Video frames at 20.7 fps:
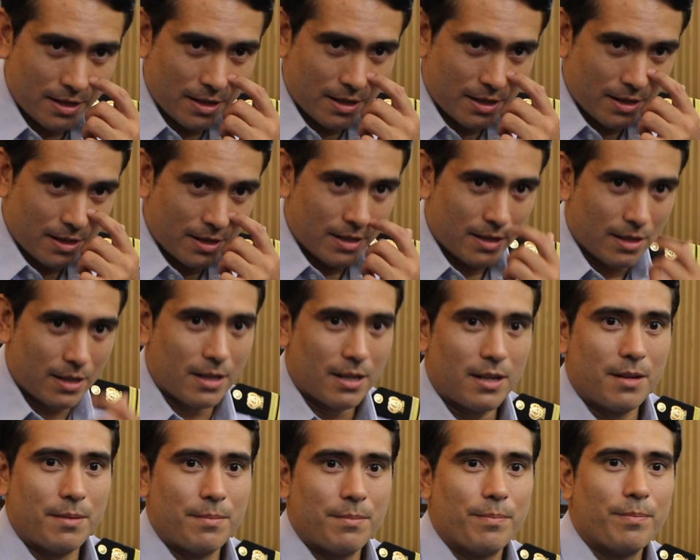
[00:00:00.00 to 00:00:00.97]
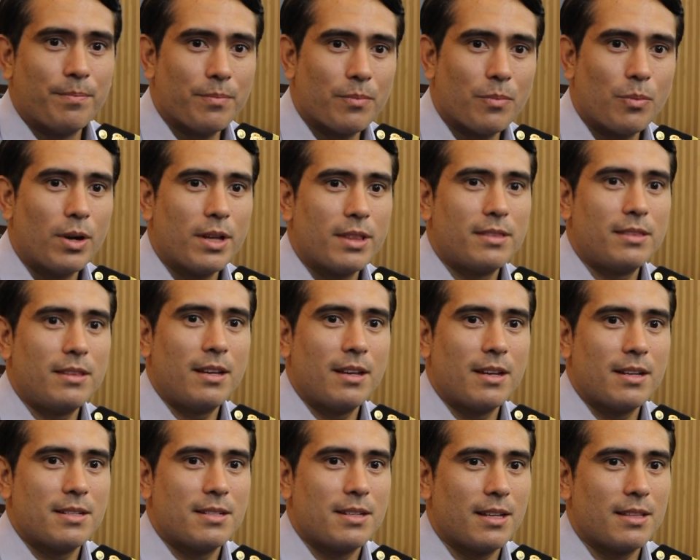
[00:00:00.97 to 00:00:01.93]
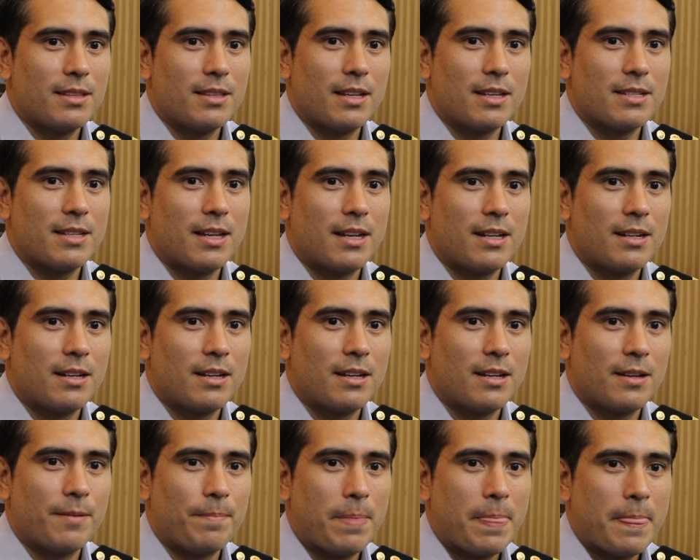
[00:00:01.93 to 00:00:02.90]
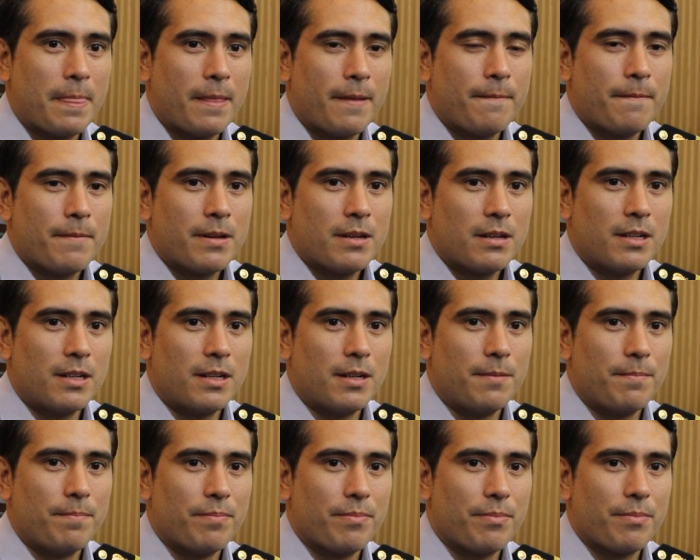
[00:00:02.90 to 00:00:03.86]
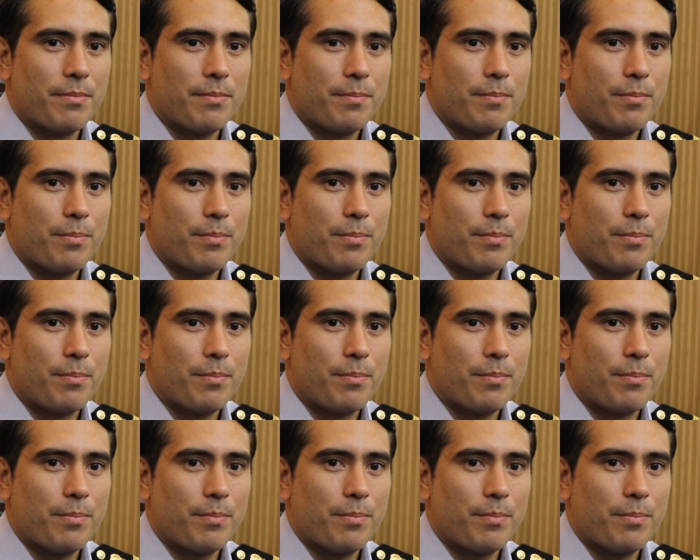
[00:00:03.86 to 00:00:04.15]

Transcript: Mm. Um, one thing I said na sana um,